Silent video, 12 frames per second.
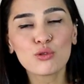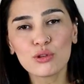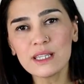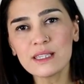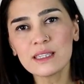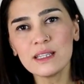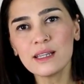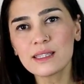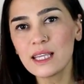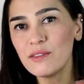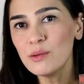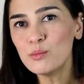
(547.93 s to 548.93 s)
Dolayısıyla
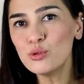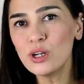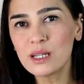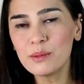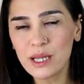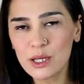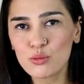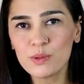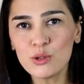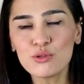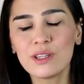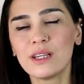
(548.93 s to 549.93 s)
Sevim Burak'ı
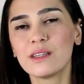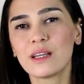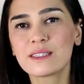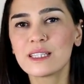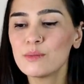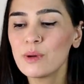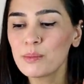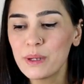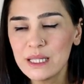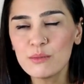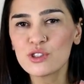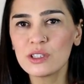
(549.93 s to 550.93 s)
mektuplar üzerinden
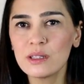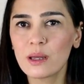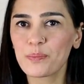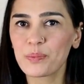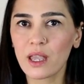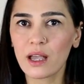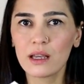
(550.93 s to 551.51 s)
tanımak benim için